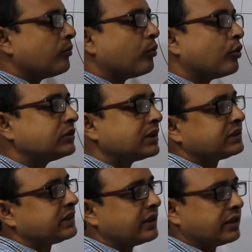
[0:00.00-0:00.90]
পঞ্চাশ
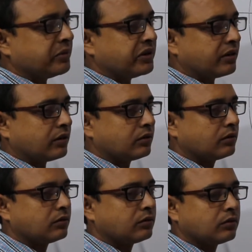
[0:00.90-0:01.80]
সেন্টিমিটার
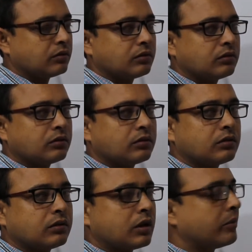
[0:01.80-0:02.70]

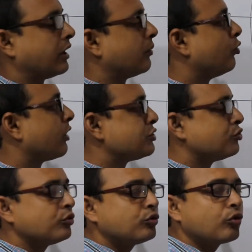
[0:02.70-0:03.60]
তার মানে কি ফোকাস
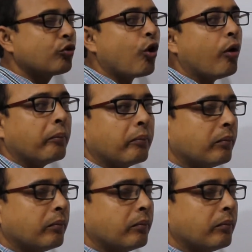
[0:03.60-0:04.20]
দূরত্ব কম